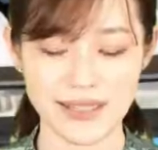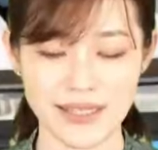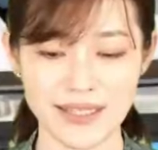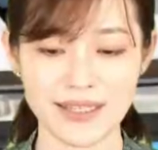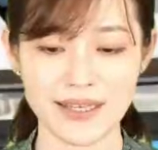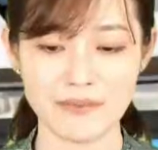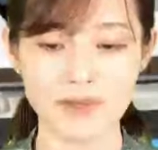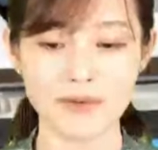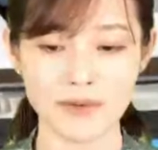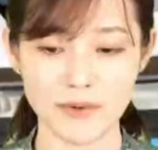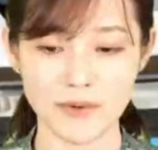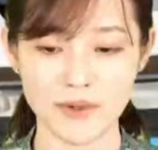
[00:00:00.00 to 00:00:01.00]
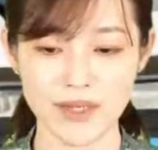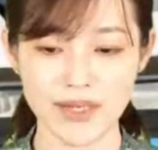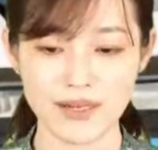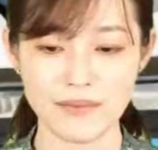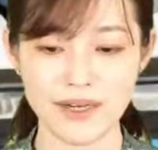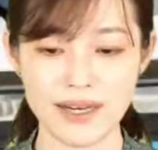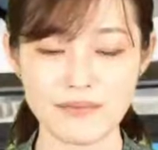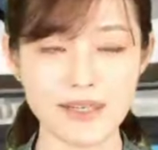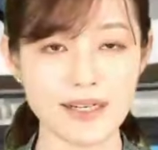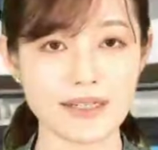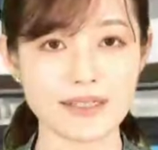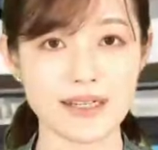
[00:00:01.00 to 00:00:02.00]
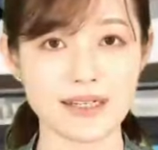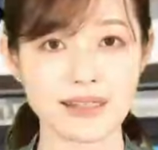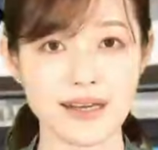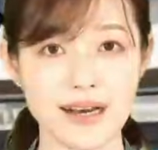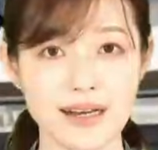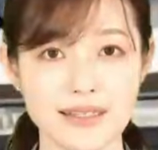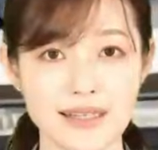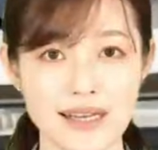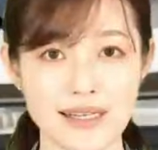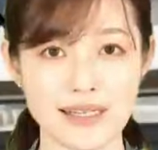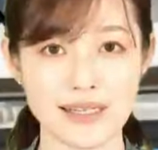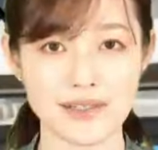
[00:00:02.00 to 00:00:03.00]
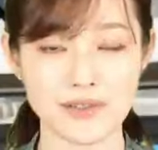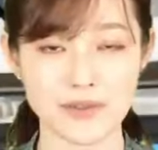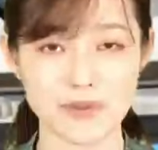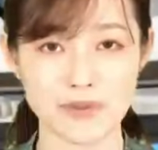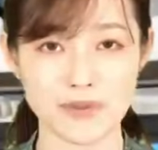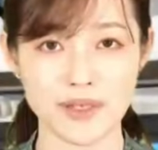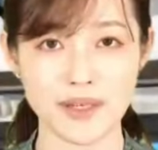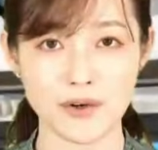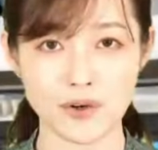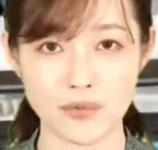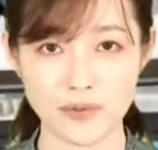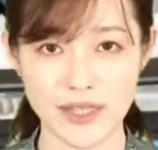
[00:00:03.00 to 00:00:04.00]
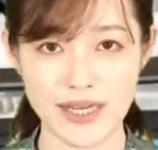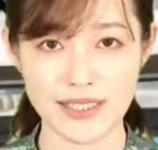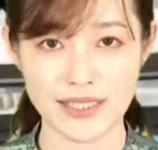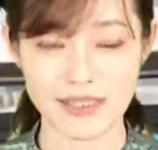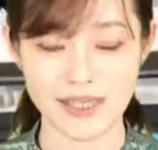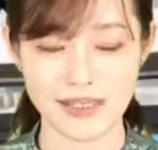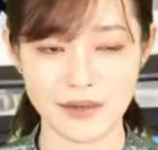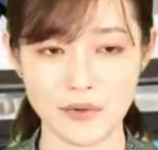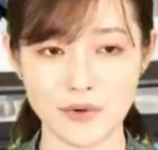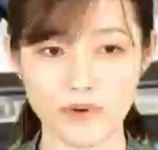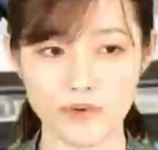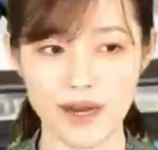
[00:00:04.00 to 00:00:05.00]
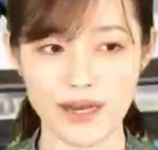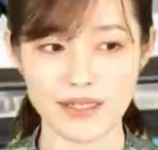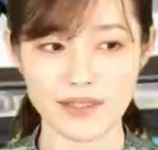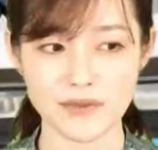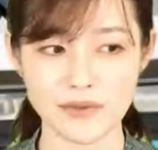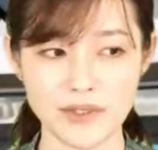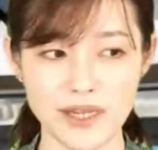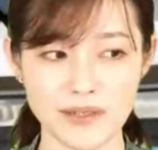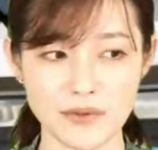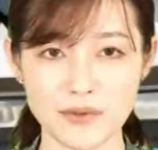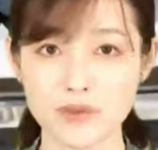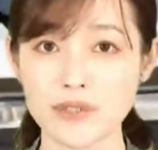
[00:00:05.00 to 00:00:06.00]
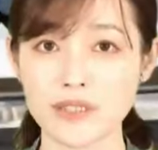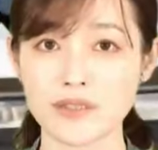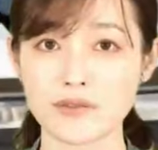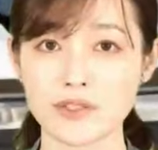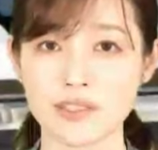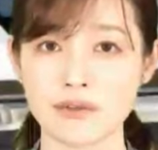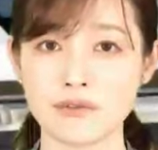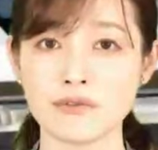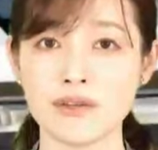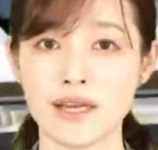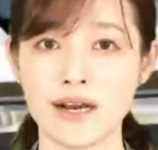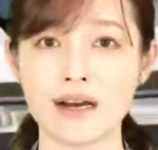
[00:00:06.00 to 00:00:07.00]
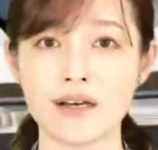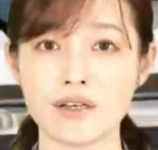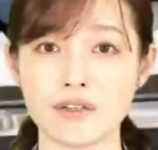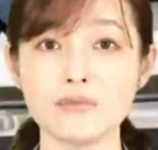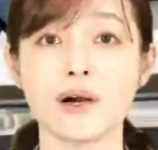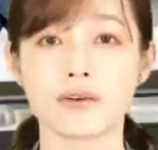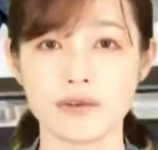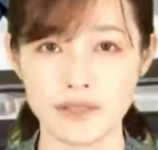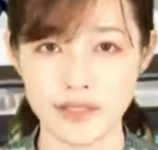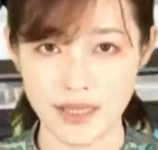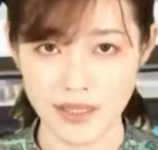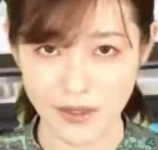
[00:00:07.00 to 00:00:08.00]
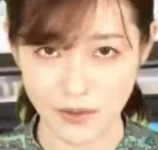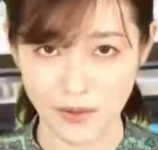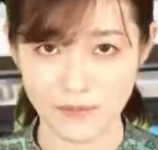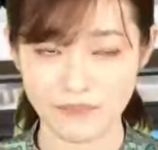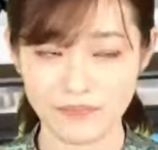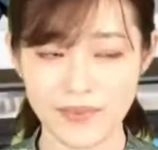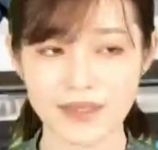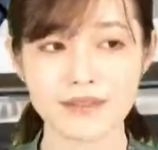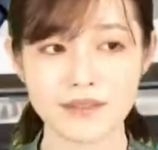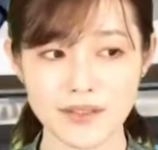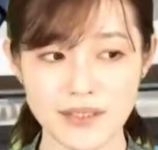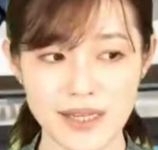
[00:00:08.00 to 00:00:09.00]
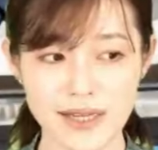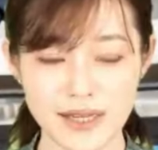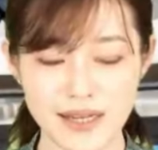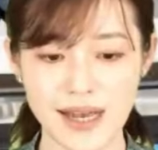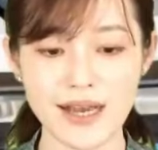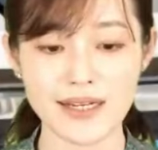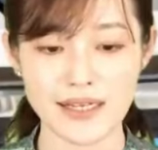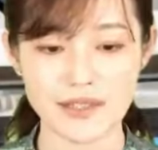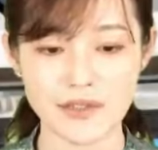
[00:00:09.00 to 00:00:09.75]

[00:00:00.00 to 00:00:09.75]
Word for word: に聞いてみると、まあ、上川さんが在任中法務大臣だった頃は非常にあの組織として運営がうまくいっていたとそしてやはり